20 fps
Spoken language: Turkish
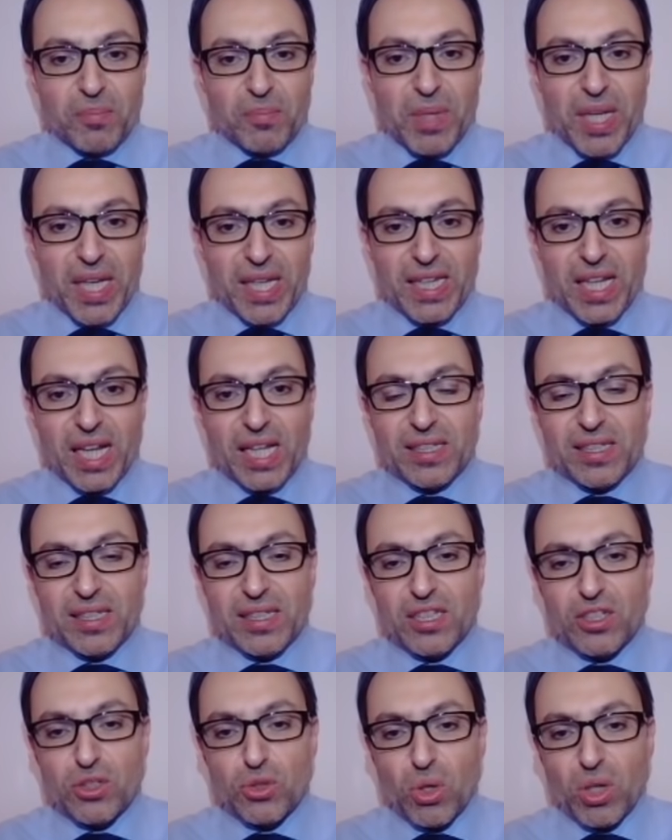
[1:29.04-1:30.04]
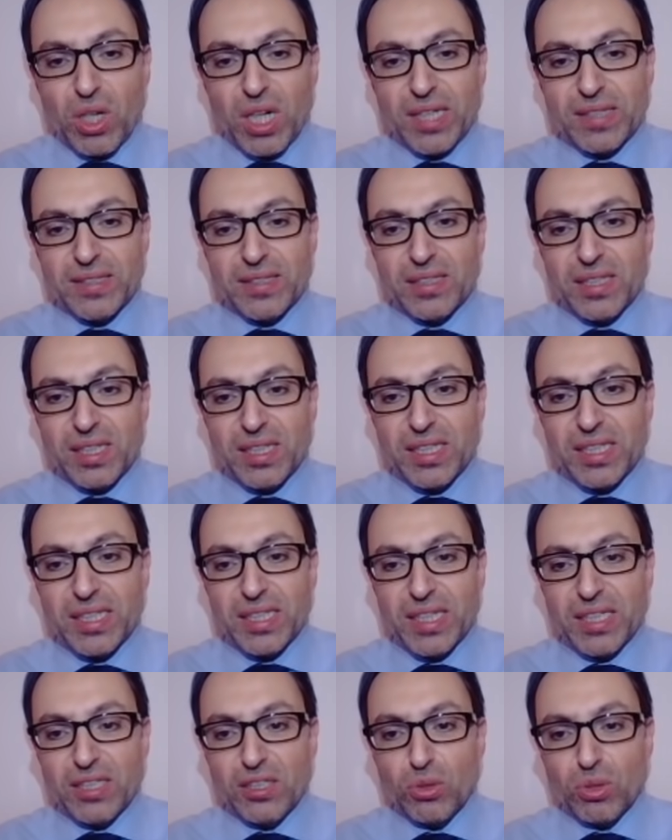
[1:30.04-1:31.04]
beklentilerin çok altında
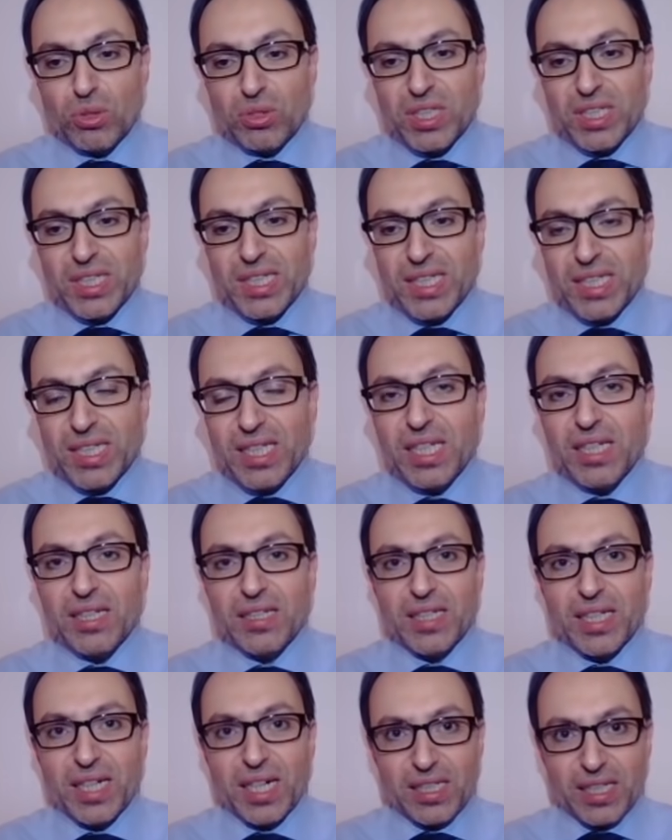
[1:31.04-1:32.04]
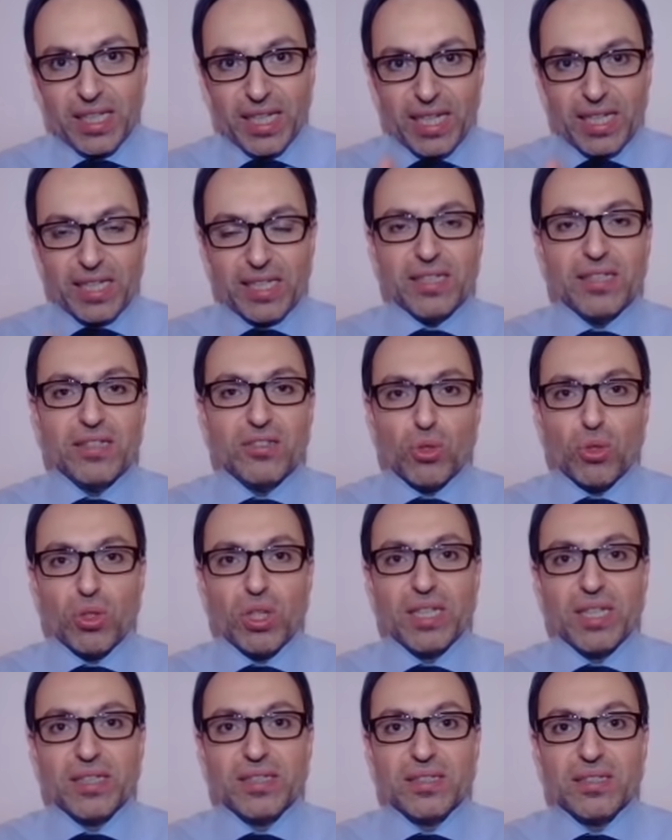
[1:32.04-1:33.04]
47.2 yani 50'nin
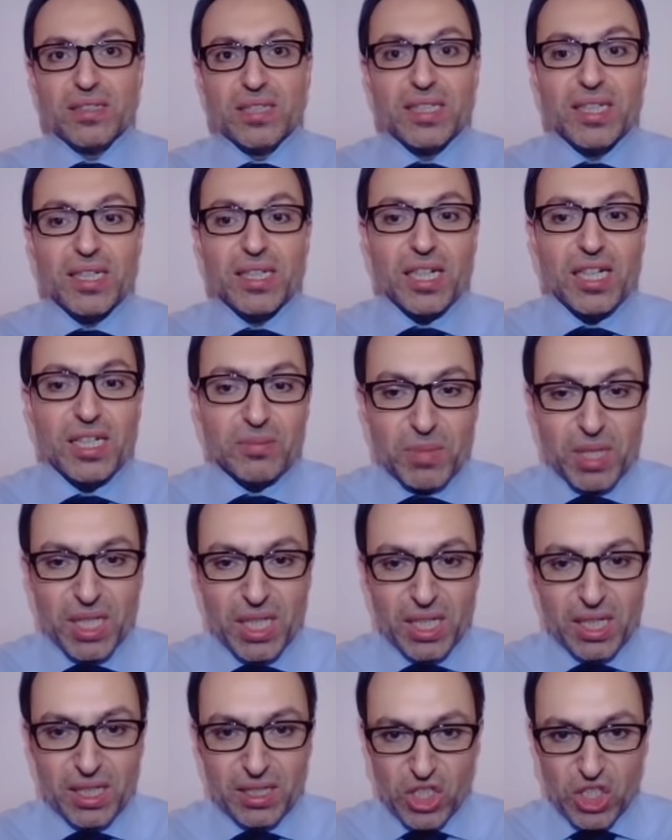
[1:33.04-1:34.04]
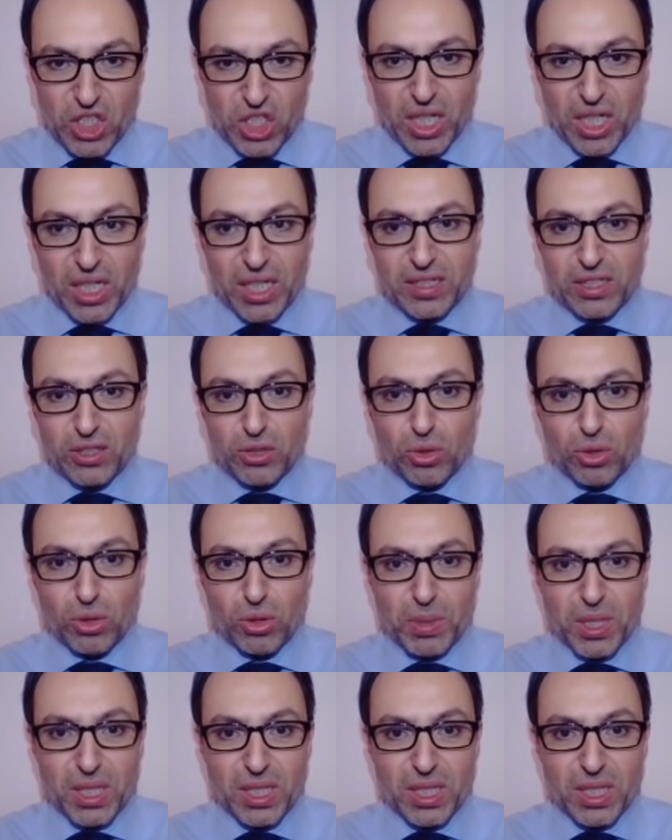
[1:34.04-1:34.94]
çok altında daraltmaya işaret ediyor.